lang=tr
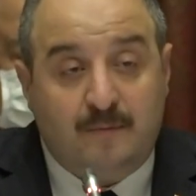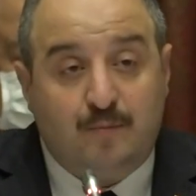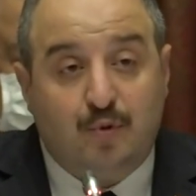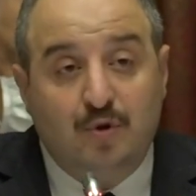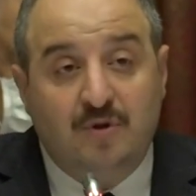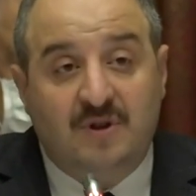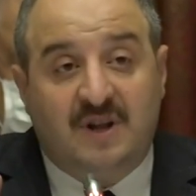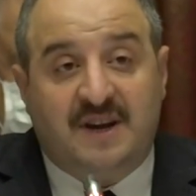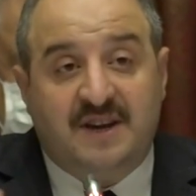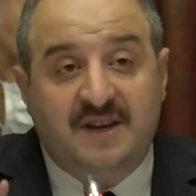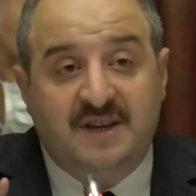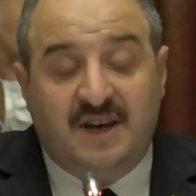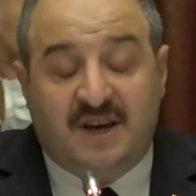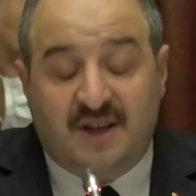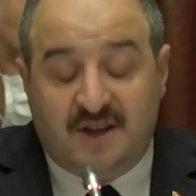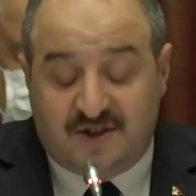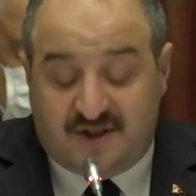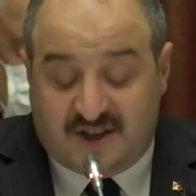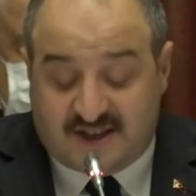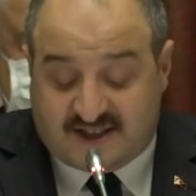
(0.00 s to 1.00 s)
Bunların
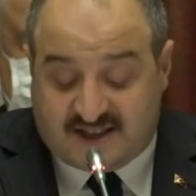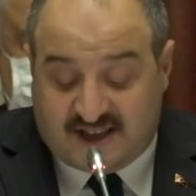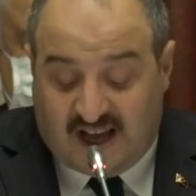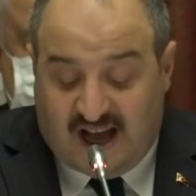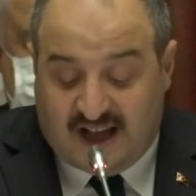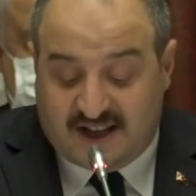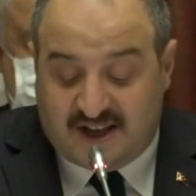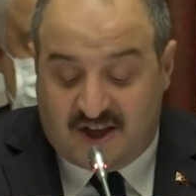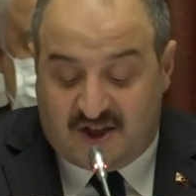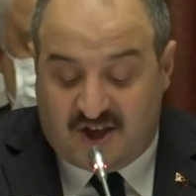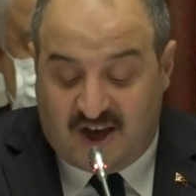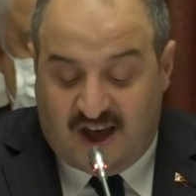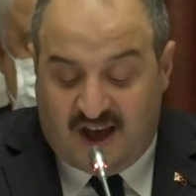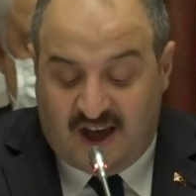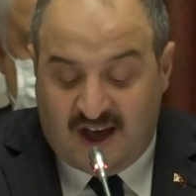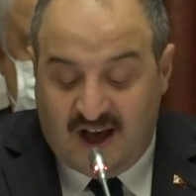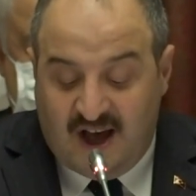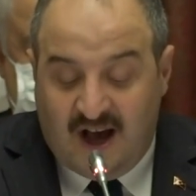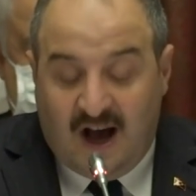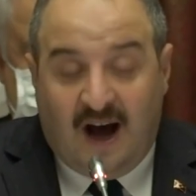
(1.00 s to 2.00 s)
yanında
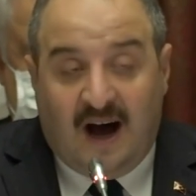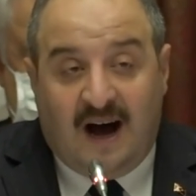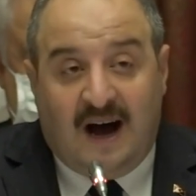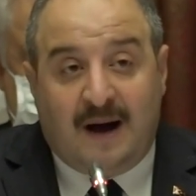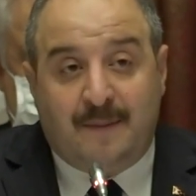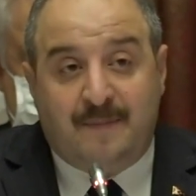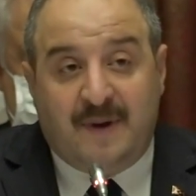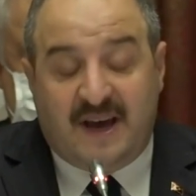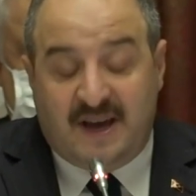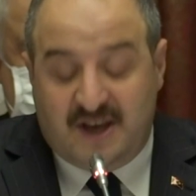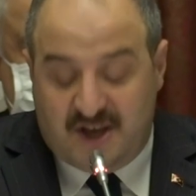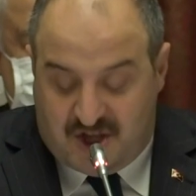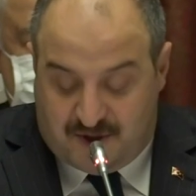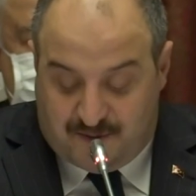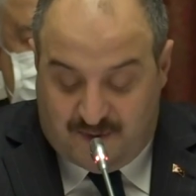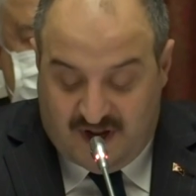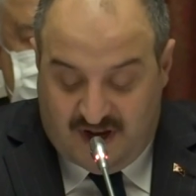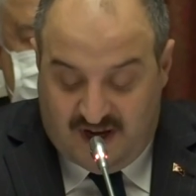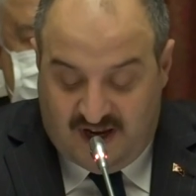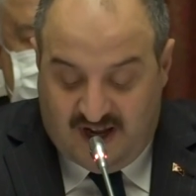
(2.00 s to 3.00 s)
sadece AB
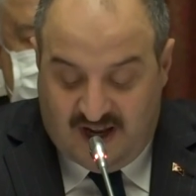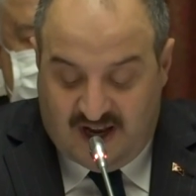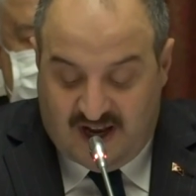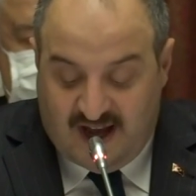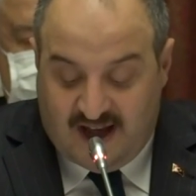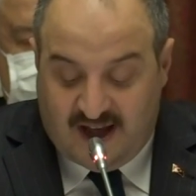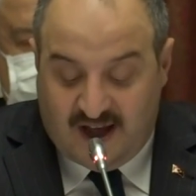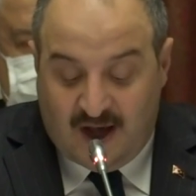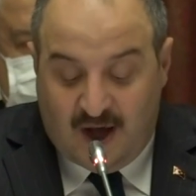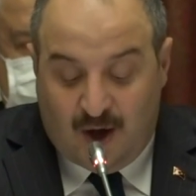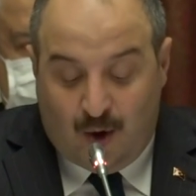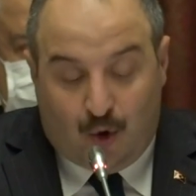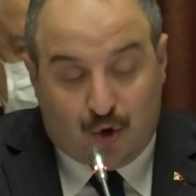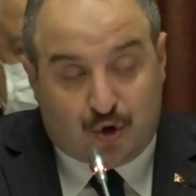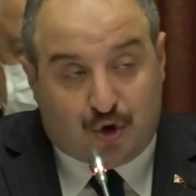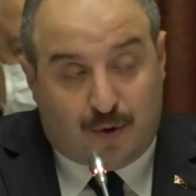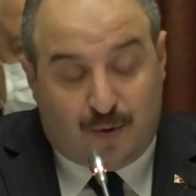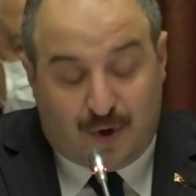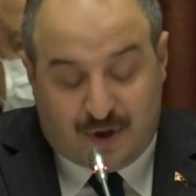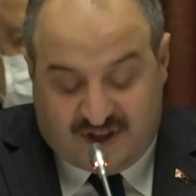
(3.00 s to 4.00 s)
işbirliğiyle
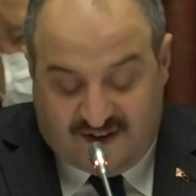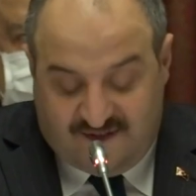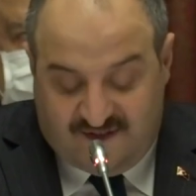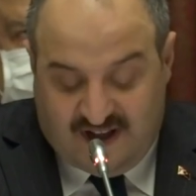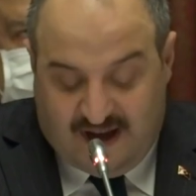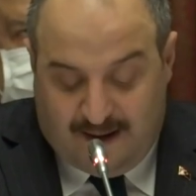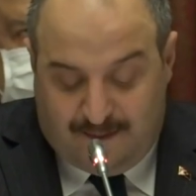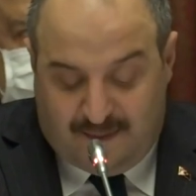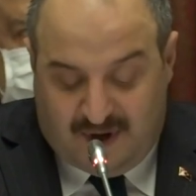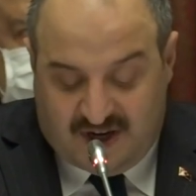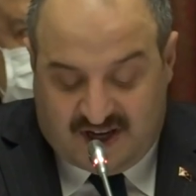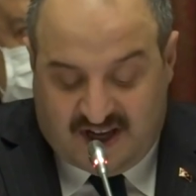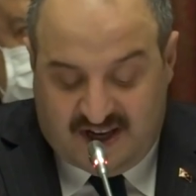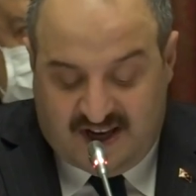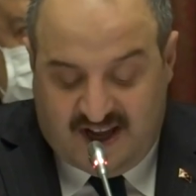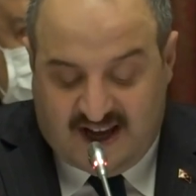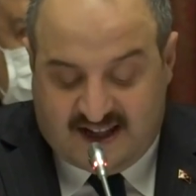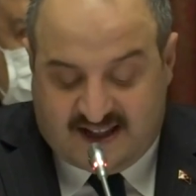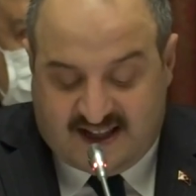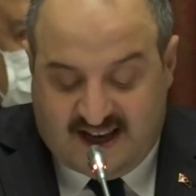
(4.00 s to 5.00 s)
Otomotivden
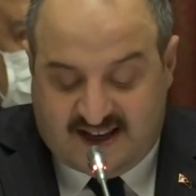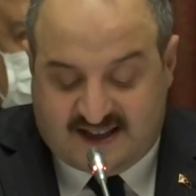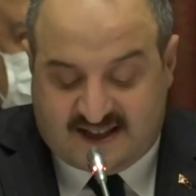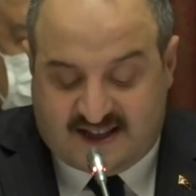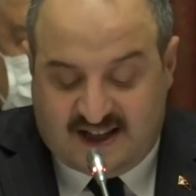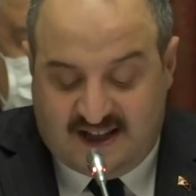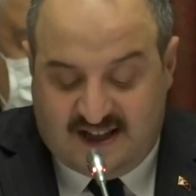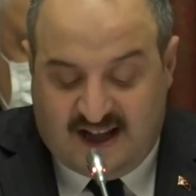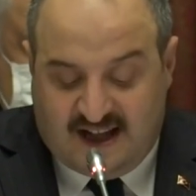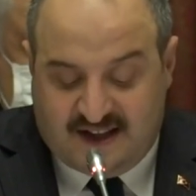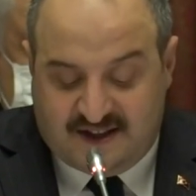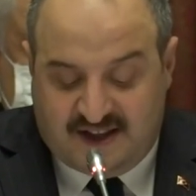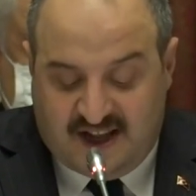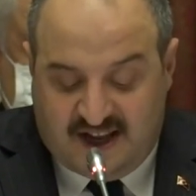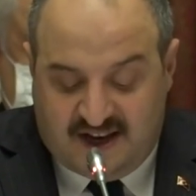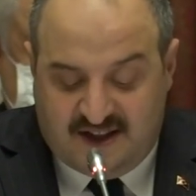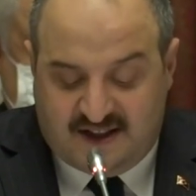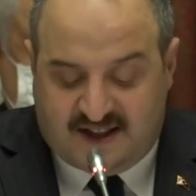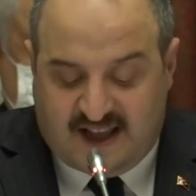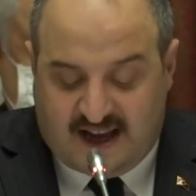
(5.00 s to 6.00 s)
makineye, tekstilden
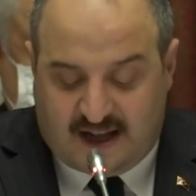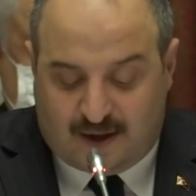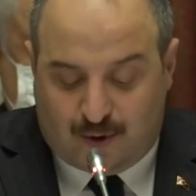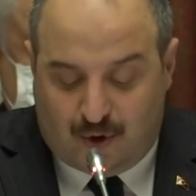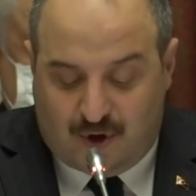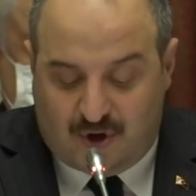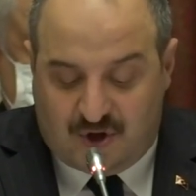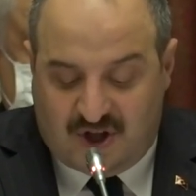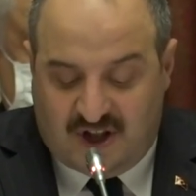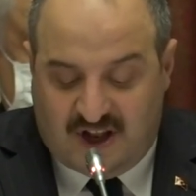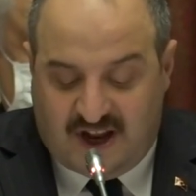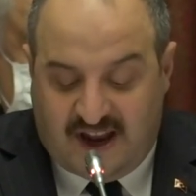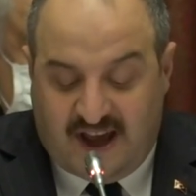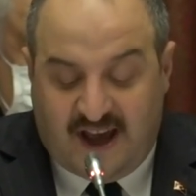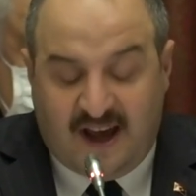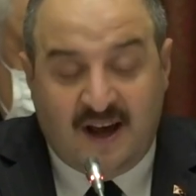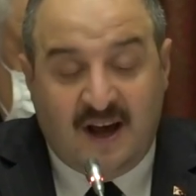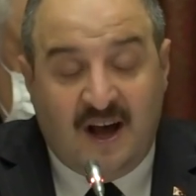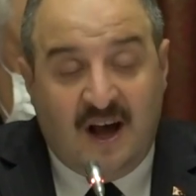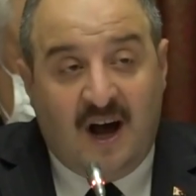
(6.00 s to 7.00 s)
derin
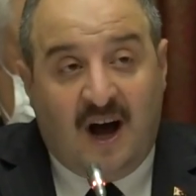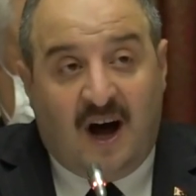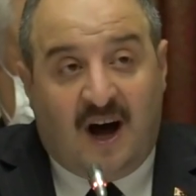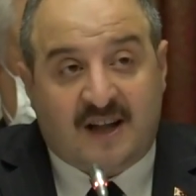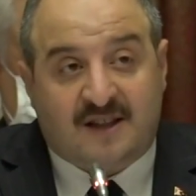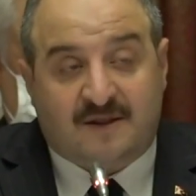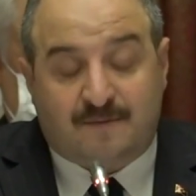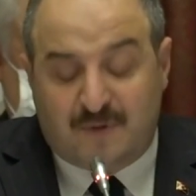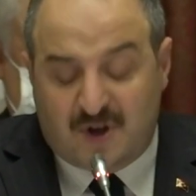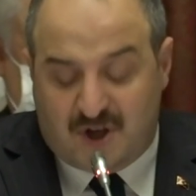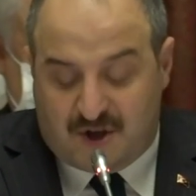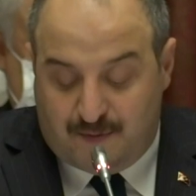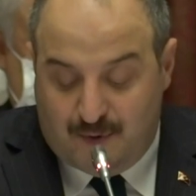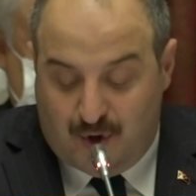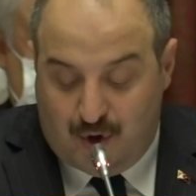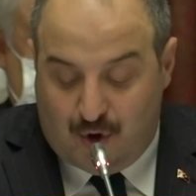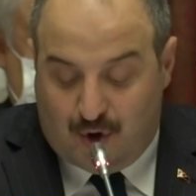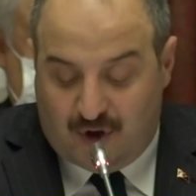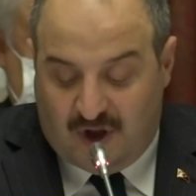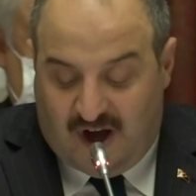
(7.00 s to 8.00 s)
teknolojilere 60
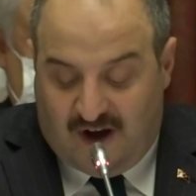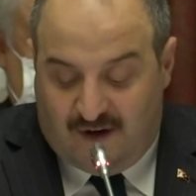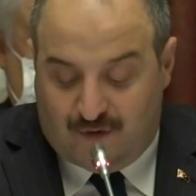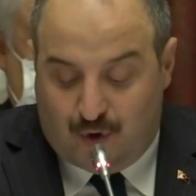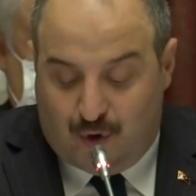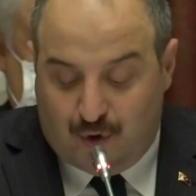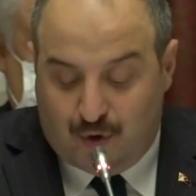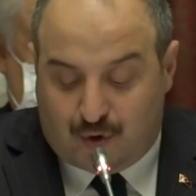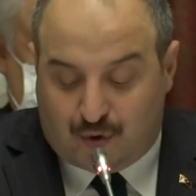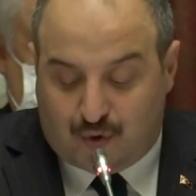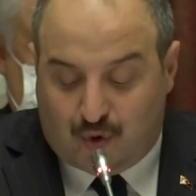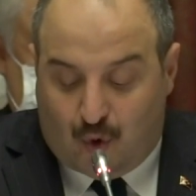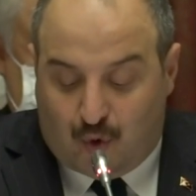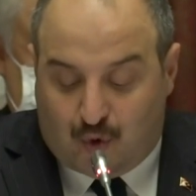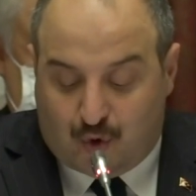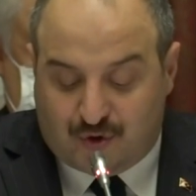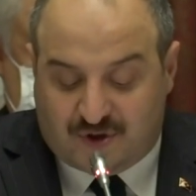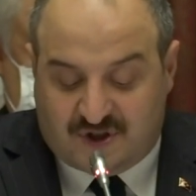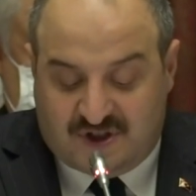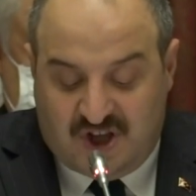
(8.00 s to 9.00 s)
milyon avroluk
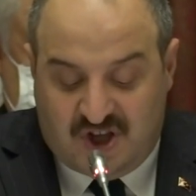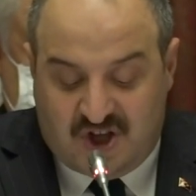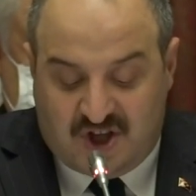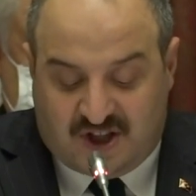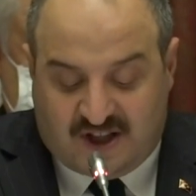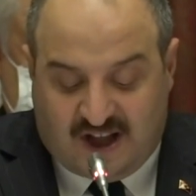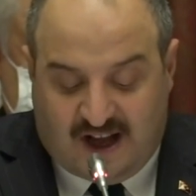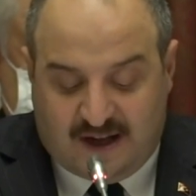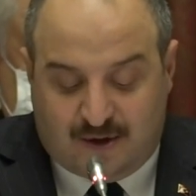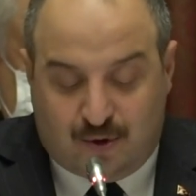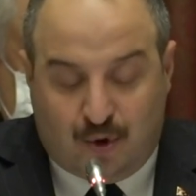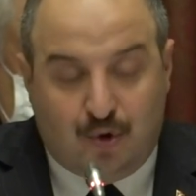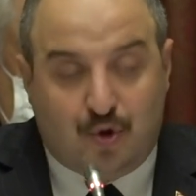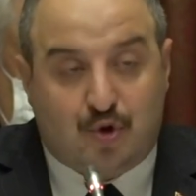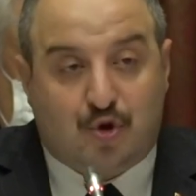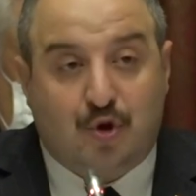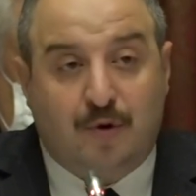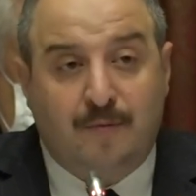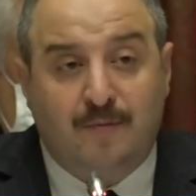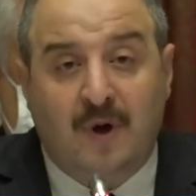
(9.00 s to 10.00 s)
9 dijital
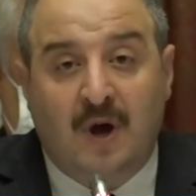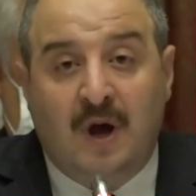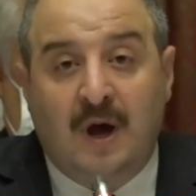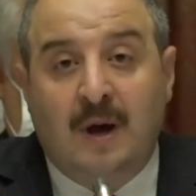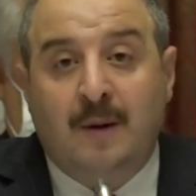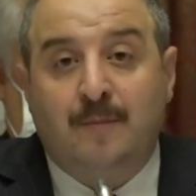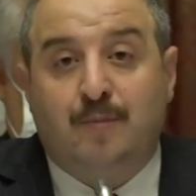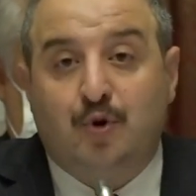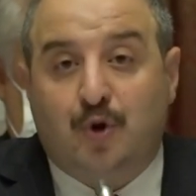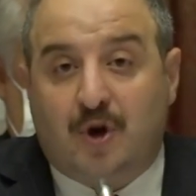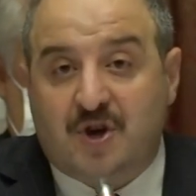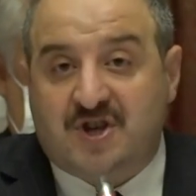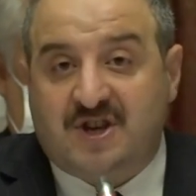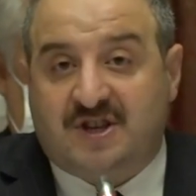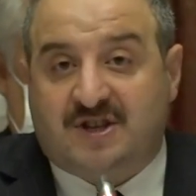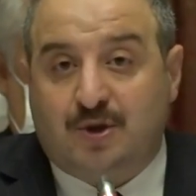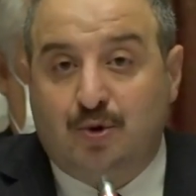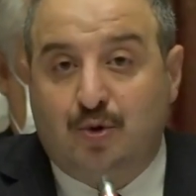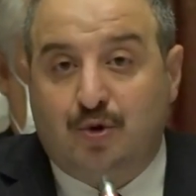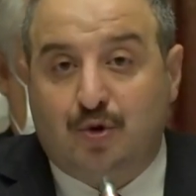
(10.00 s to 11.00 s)
dönüşüm
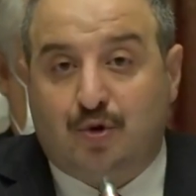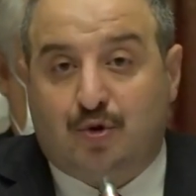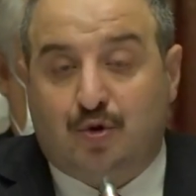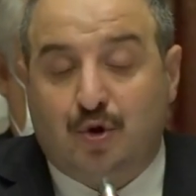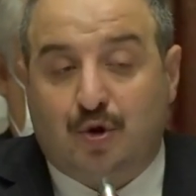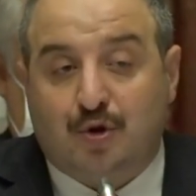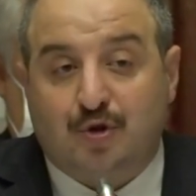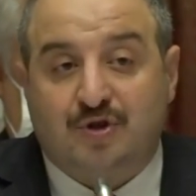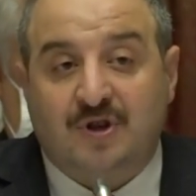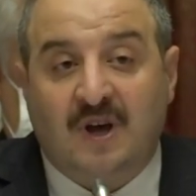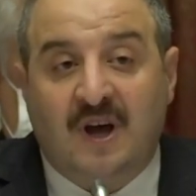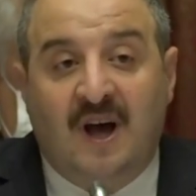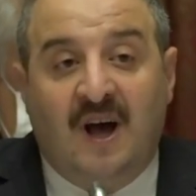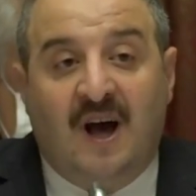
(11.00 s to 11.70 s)
projesi yürütüyoruz.